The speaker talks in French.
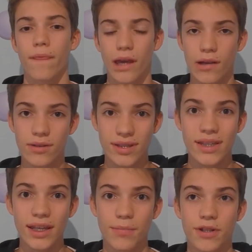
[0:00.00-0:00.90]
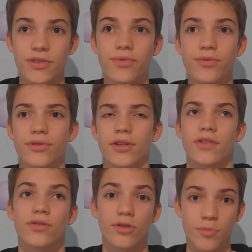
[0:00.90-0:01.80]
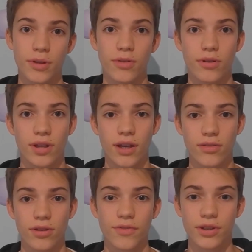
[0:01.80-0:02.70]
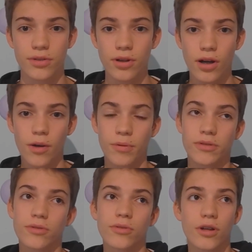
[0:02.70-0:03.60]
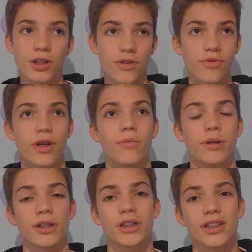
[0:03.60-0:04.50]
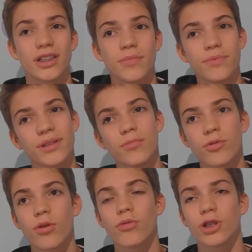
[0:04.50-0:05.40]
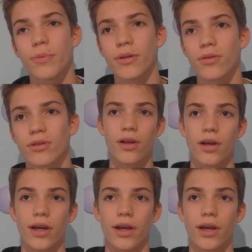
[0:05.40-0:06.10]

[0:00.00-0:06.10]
Et aussi, et eh ben, j'ai vu que j'avais deux semaines de retard sur les vidéos, parce que à chaque fois eh j'ai des petits moments où j'ai pas trop le temps.